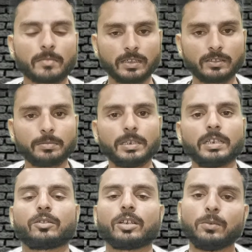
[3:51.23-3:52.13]
जिसमें
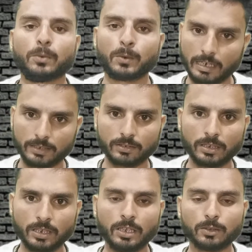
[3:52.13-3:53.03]
लिखा होता है लोकल हास्ट
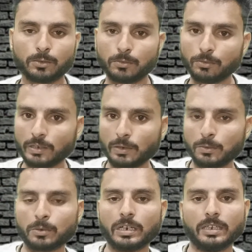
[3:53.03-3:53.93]
तो उस
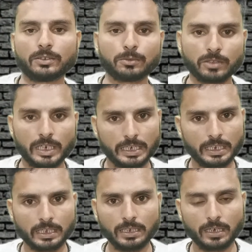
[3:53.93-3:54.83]
लोकल हास्ट को चलाने
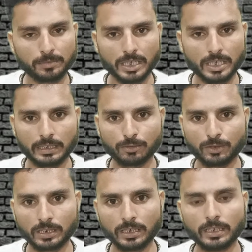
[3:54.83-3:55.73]
के लिए हम क्या यूज
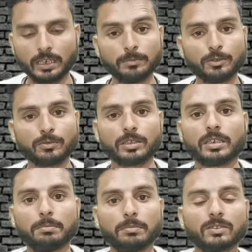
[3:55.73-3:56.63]
करेंगे हम यूज
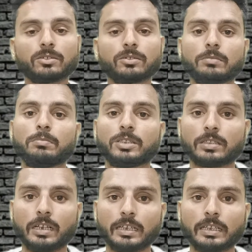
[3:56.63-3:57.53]
करेंगे मं,
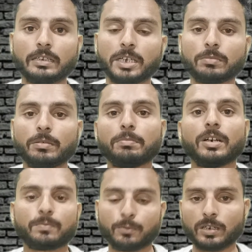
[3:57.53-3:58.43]
मंत्रा की डिवाइस में
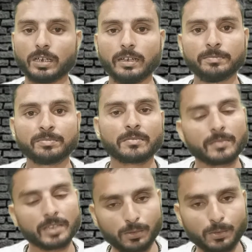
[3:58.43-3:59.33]
मार्फो का
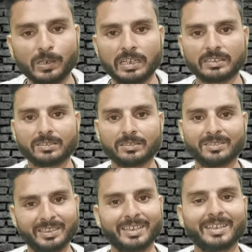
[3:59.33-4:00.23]
लोकल हास्ट जी हाँ